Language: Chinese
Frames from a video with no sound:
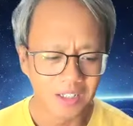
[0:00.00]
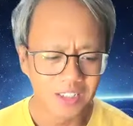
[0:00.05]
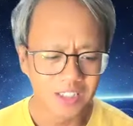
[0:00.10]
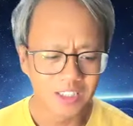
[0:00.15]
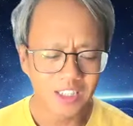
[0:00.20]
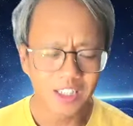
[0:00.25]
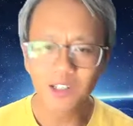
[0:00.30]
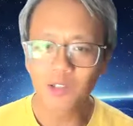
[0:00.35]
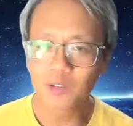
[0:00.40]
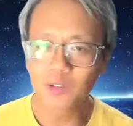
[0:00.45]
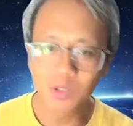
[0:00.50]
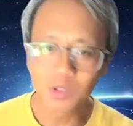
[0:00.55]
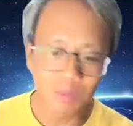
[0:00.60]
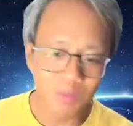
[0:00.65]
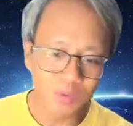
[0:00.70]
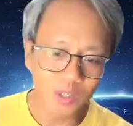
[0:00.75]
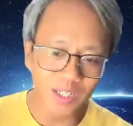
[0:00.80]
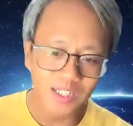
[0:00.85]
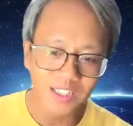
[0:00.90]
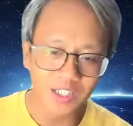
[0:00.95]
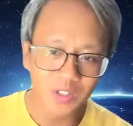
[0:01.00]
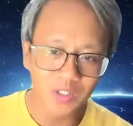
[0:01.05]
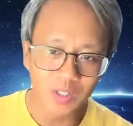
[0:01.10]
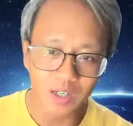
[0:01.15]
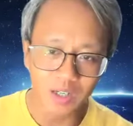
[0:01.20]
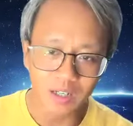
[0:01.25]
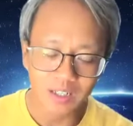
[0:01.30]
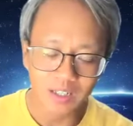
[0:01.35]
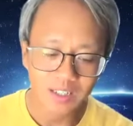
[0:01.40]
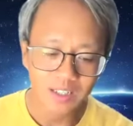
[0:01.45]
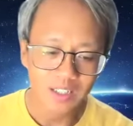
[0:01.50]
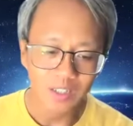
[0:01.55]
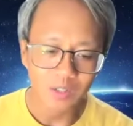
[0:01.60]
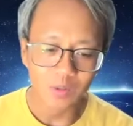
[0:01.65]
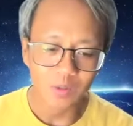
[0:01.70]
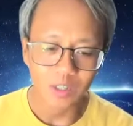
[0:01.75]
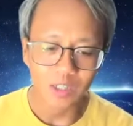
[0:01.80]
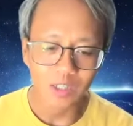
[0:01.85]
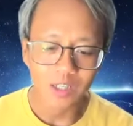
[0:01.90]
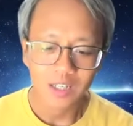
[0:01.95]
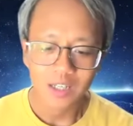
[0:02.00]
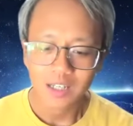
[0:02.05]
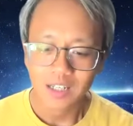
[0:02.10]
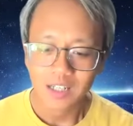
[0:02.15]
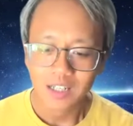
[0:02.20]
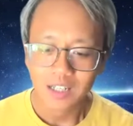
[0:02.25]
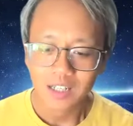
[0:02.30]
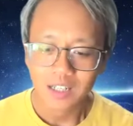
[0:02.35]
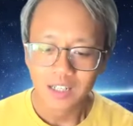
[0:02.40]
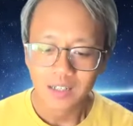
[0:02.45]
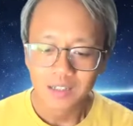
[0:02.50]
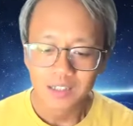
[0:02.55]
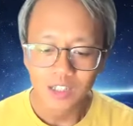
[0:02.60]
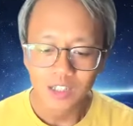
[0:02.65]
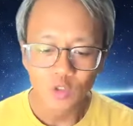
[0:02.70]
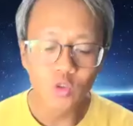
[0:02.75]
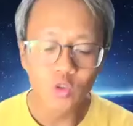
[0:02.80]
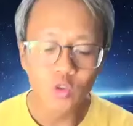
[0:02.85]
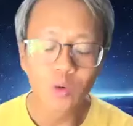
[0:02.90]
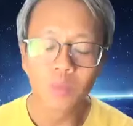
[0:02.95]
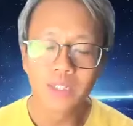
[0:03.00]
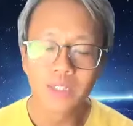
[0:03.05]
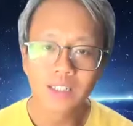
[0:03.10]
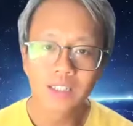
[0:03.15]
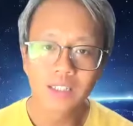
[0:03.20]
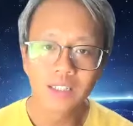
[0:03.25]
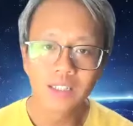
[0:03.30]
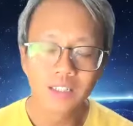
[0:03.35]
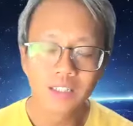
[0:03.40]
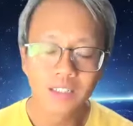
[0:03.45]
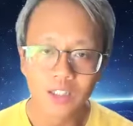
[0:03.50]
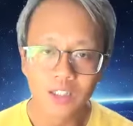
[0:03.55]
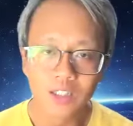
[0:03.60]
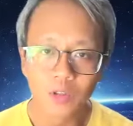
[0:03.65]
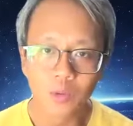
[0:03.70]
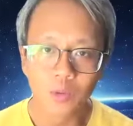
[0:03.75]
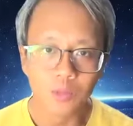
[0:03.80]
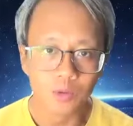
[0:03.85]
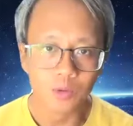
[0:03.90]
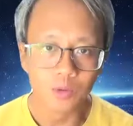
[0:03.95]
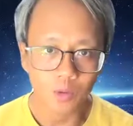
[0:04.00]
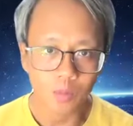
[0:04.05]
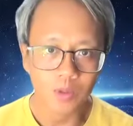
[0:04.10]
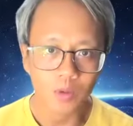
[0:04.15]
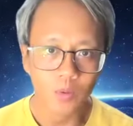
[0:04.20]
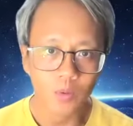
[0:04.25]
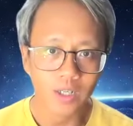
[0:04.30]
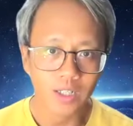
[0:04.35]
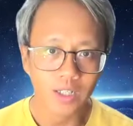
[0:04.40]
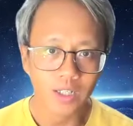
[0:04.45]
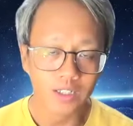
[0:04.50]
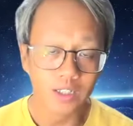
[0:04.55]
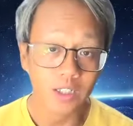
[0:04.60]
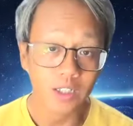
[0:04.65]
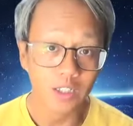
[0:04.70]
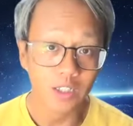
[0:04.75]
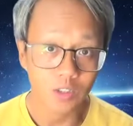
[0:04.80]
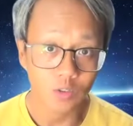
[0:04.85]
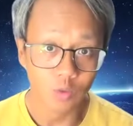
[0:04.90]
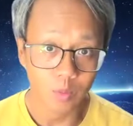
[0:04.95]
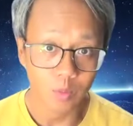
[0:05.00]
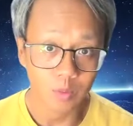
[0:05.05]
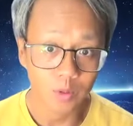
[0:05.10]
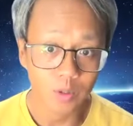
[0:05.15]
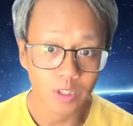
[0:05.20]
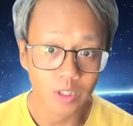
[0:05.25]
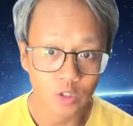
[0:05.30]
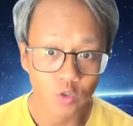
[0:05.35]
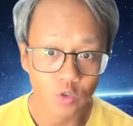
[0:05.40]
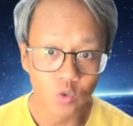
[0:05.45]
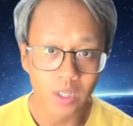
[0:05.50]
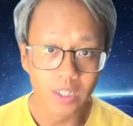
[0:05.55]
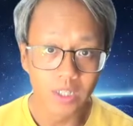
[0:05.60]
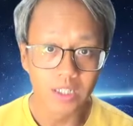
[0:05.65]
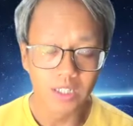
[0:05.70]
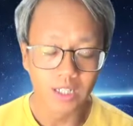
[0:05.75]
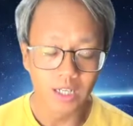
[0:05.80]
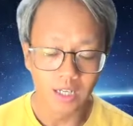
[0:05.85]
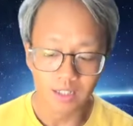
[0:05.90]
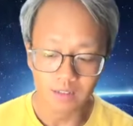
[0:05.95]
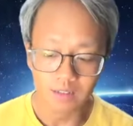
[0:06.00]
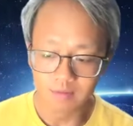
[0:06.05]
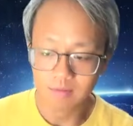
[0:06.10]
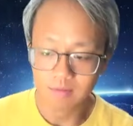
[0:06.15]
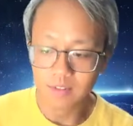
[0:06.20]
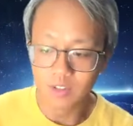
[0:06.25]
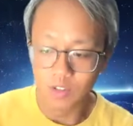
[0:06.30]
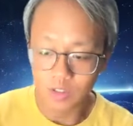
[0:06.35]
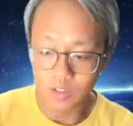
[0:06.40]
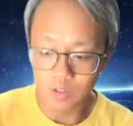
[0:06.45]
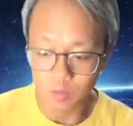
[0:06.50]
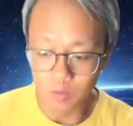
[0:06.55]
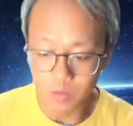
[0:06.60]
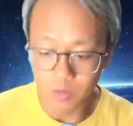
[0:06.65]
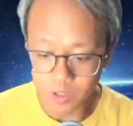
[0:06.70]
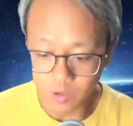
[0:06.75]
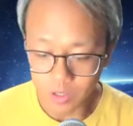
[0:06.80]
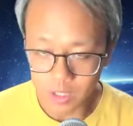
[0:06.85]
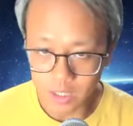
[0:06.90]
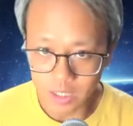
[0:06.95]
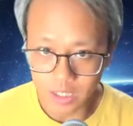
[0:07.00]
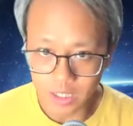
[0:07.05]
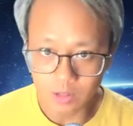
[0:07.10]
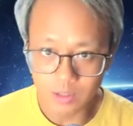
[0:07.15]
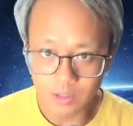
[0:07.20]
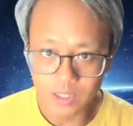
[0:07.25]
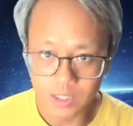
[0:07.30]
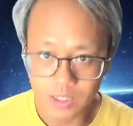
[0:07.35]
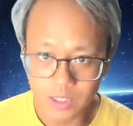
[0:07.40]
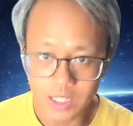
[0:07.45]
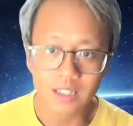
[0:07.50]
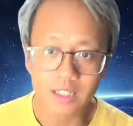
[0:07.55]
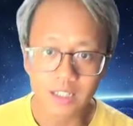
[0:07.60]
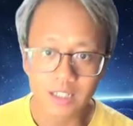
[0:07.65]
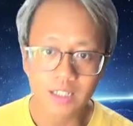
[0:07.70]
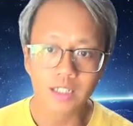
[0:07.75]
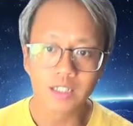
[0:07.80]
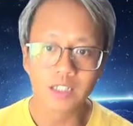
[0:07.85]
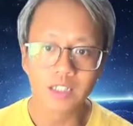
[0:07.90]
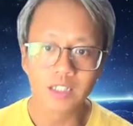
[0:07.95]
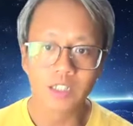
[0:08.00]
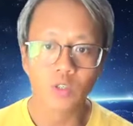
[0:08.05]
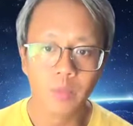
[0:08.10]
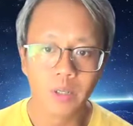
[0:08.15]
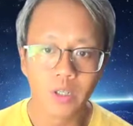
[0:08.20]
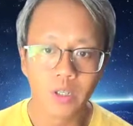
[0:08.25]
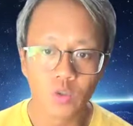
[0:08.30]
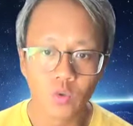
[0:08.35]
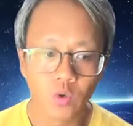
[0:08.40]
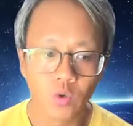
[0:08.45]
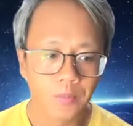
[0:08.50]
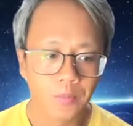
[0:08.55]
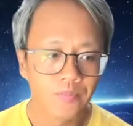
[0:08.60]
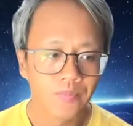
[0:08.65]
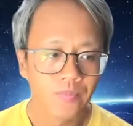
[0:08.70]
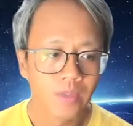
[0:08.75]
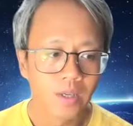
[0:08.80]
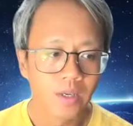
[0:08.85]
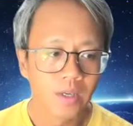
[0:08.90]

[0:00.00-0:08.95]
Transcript: 你直接告诉我怎么赚钱就好了。对，的确，我们在经营事业的时候，我们我们为的是我们为的是赚钱，就是我们希望能够产生这样的结果，没错。